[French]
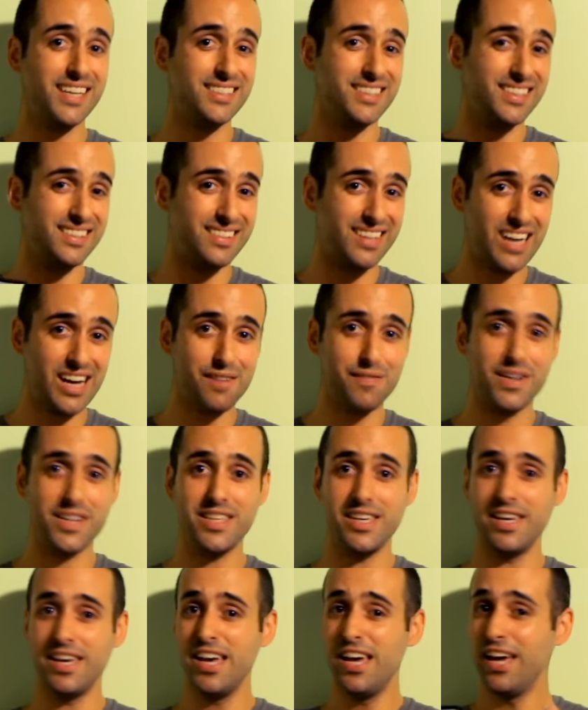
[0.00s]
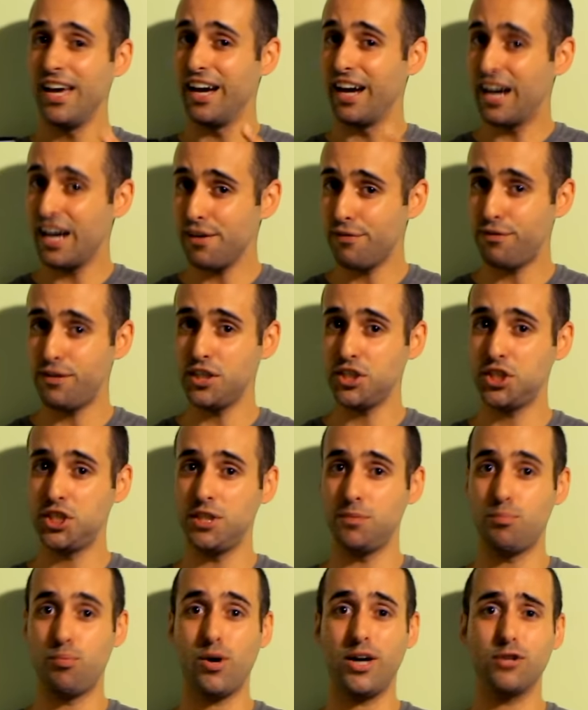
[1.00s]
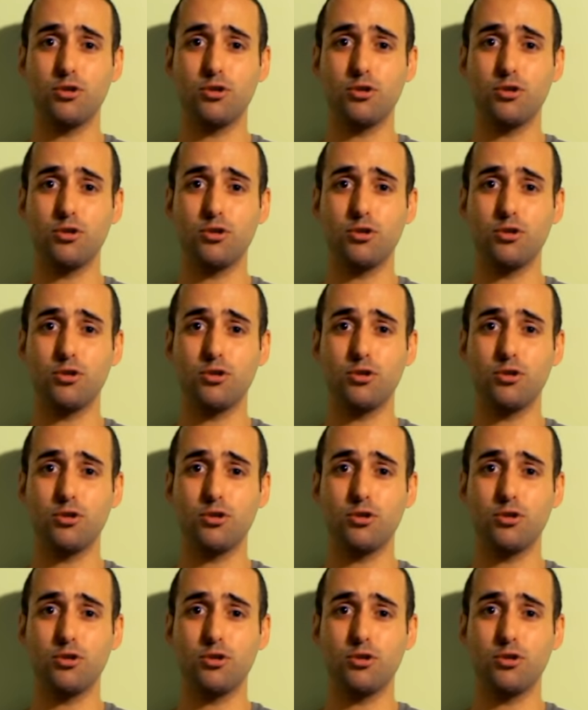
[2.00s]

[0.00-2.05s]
case est travaillée, réfléchie pour